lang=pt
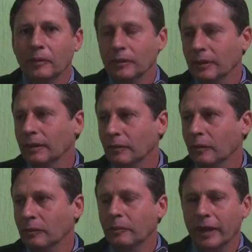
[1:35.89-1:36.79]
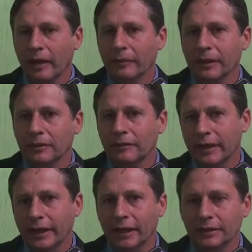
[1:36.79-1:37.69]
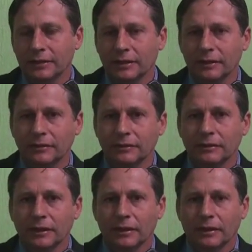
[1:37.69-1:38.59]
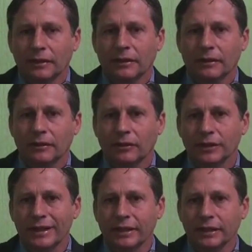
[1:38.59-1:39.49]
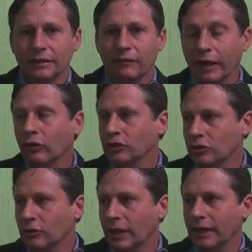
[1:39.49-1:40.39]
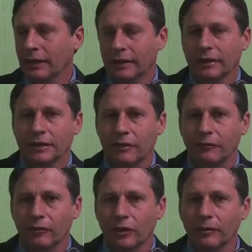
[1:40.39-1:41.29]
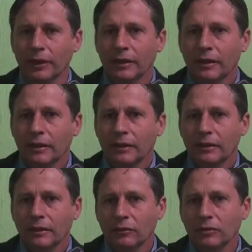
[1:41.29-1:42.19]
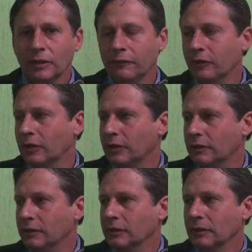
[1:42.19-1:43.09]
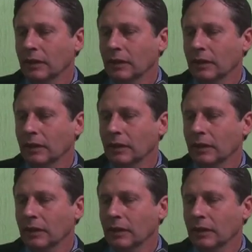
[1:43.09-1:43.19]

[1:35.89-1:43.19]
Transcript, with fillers: um parlamento de verdade. Então, é, com certeza vai continuar dessa forma, e tudo que for